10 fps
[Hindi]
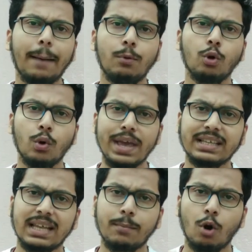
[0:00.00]
आप लोगों को
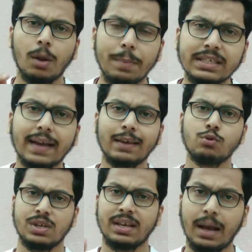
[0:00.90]
एग्जाम हॉल पे जाके
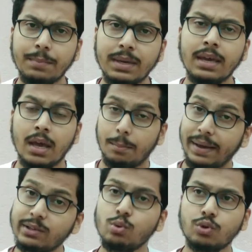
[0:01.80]
उससे कमी
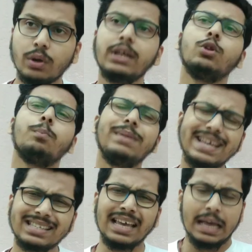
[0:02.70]
महसूस होगी तो
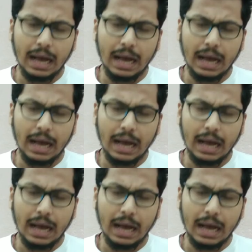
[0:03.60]
प्लीज